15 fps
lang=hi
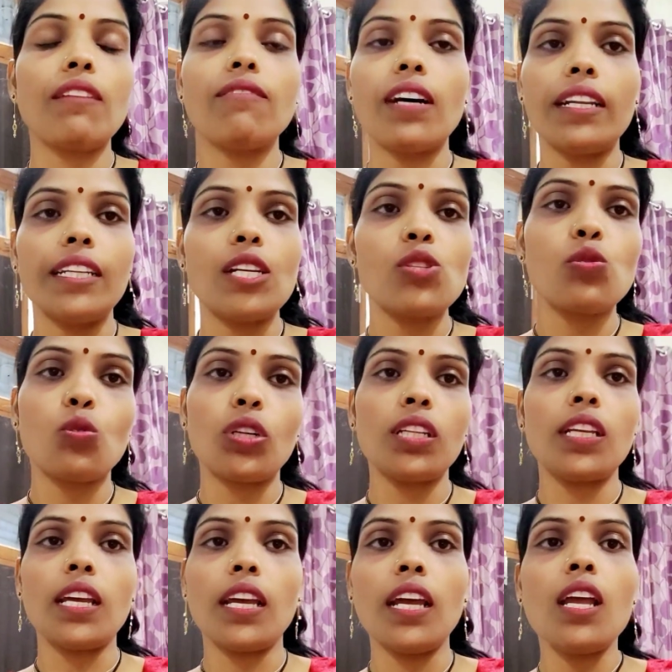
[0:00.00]
वान्या छोटी
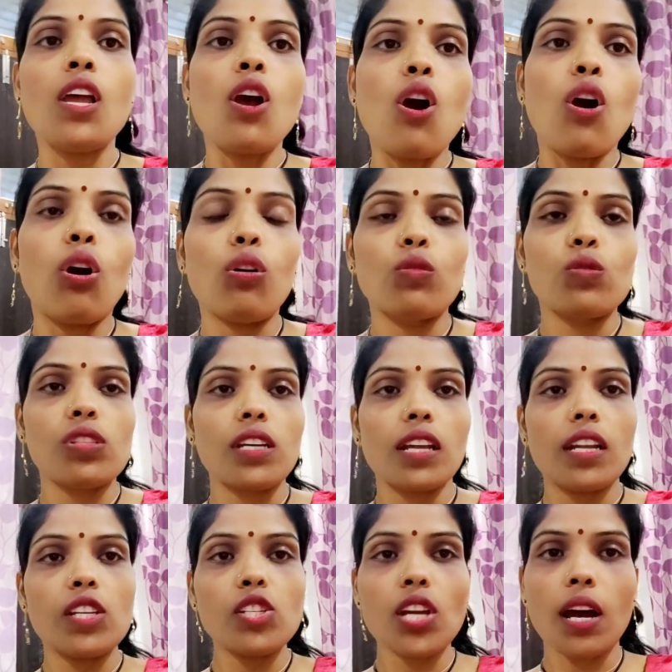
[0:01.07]
है और उसका
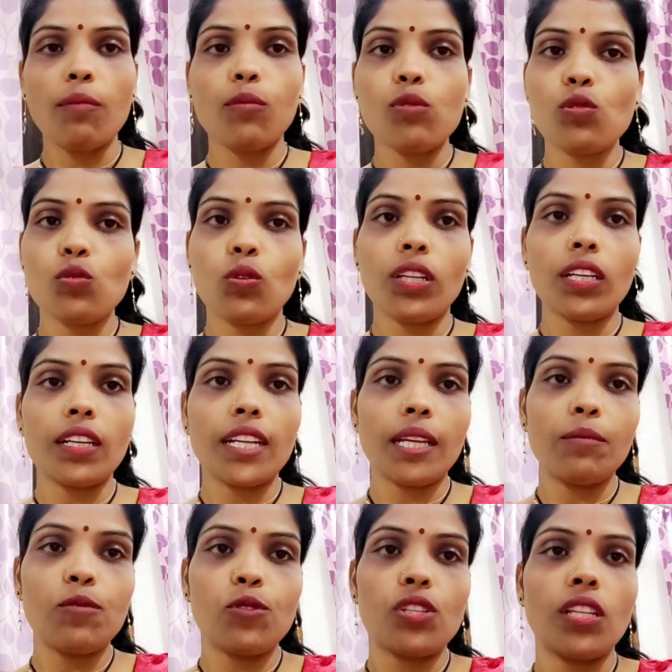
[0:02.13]
ना शाम को सोने का
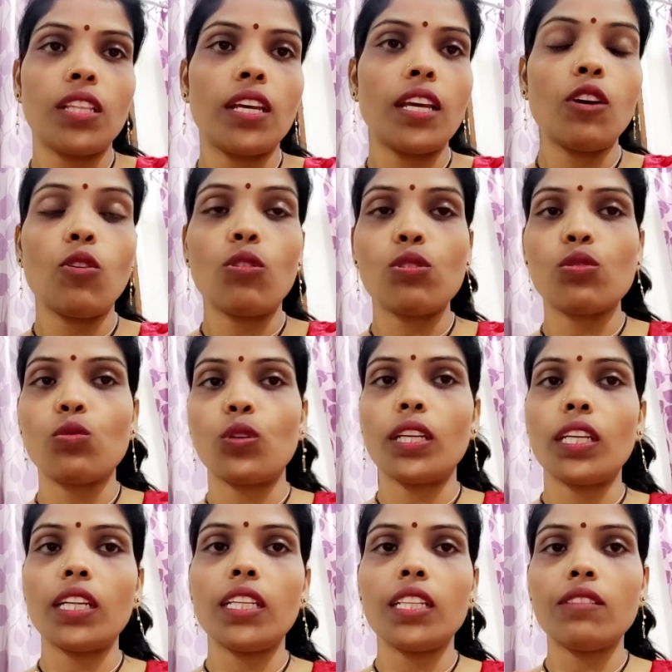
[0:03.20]
टाइम हो जाता है और सोने
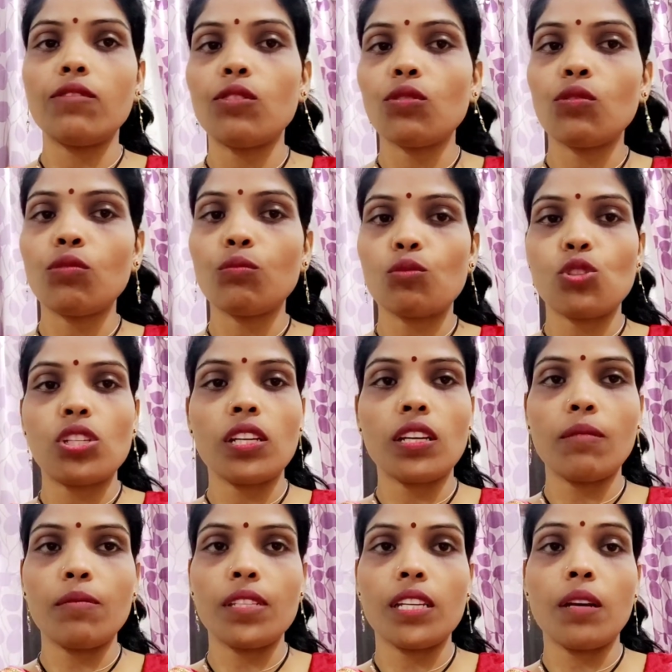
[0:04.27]
के लिए वो मुझे
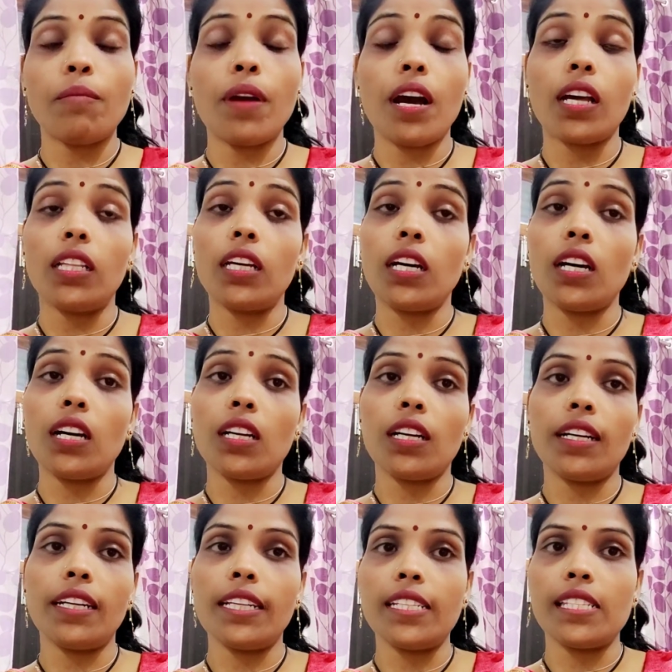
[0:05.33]
कम से कम आधा
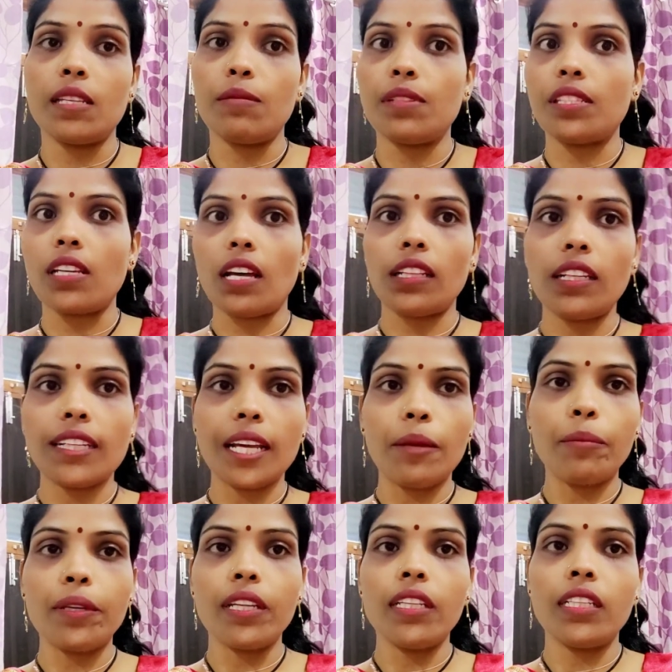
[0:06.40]
घंटे से भी ज़्यादा
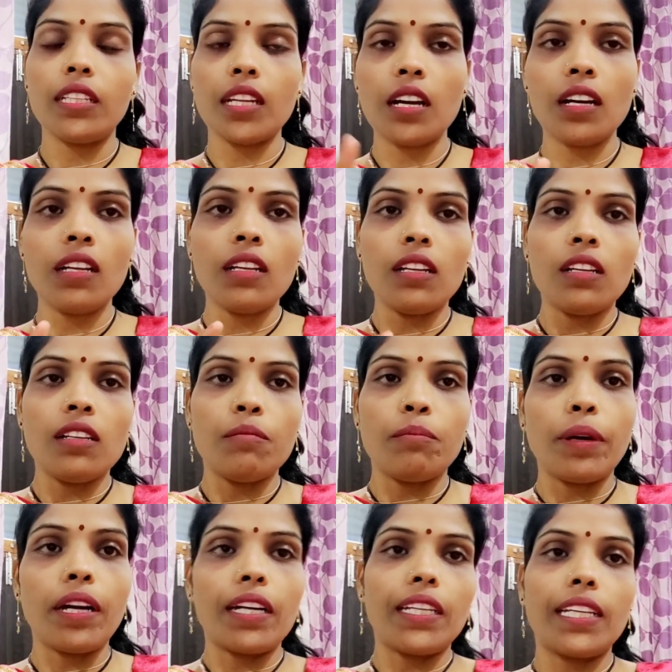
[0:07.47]
टाइम के लिए ना
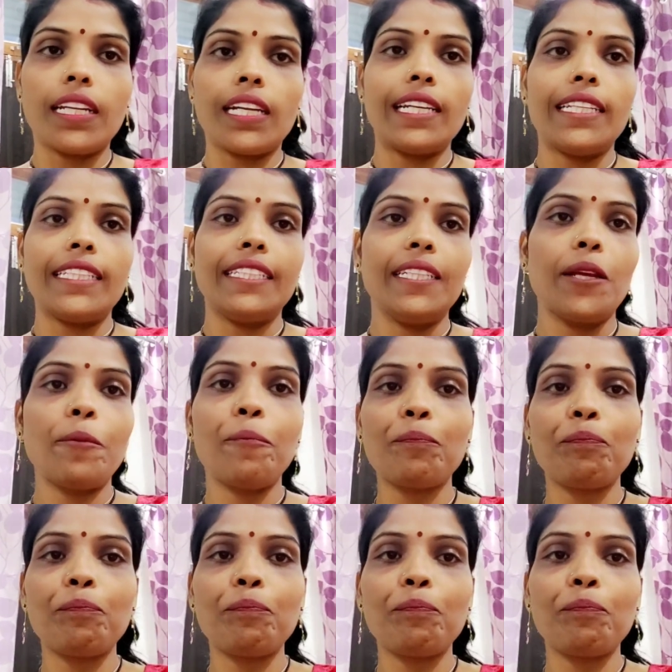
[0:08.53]
पकड़ के रख लेती है